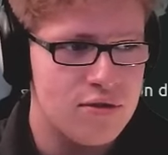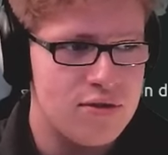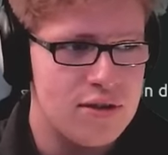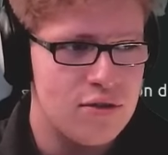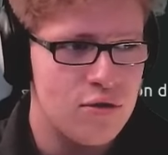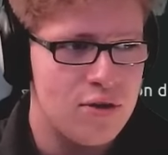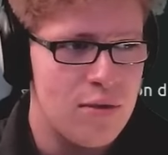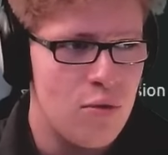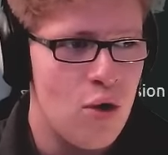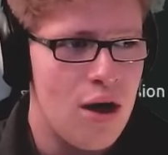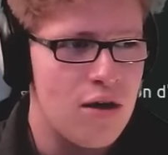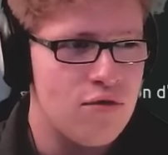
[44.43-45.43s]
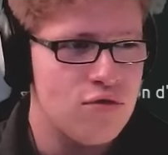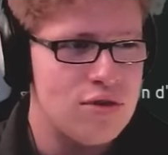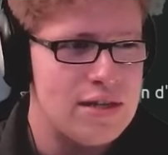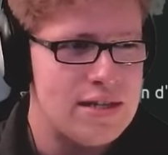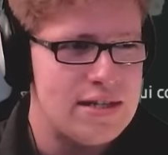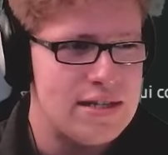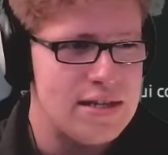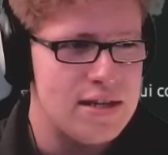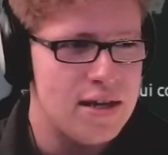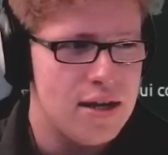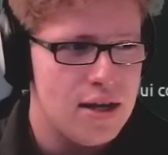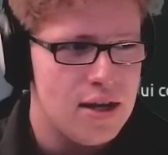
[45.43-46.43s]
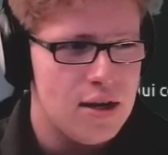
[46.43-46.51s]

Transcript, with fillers: Donc c'est totalement à vous de décider.